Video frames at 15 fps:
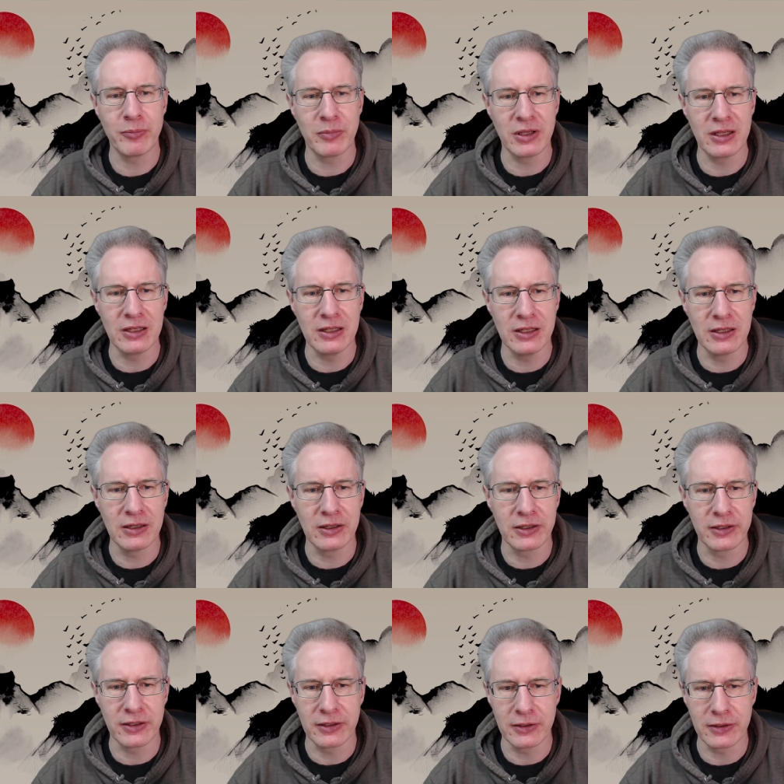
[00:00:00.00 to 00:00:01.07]

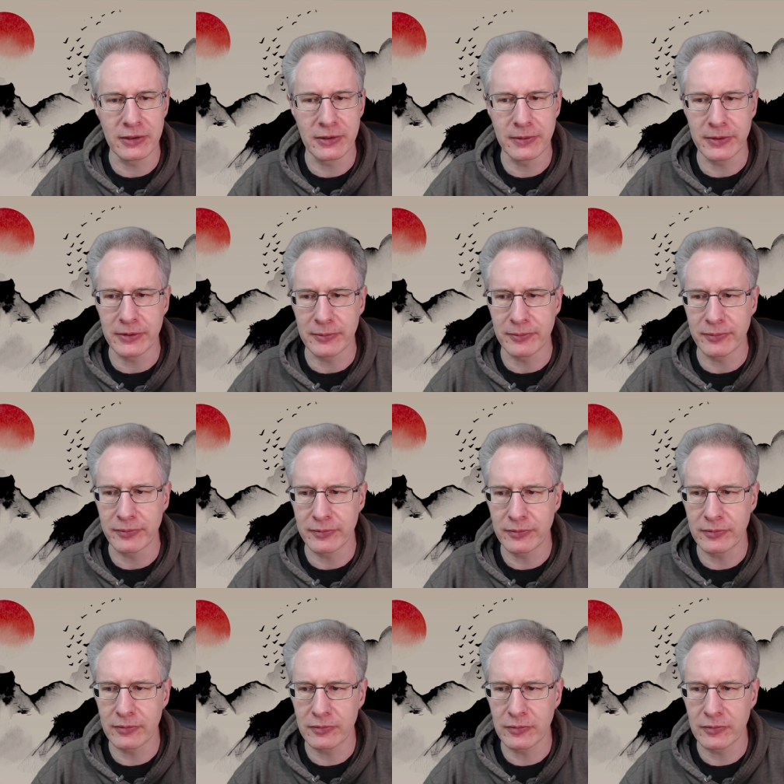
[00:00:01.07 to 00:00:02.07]
B-Liga dann ähm,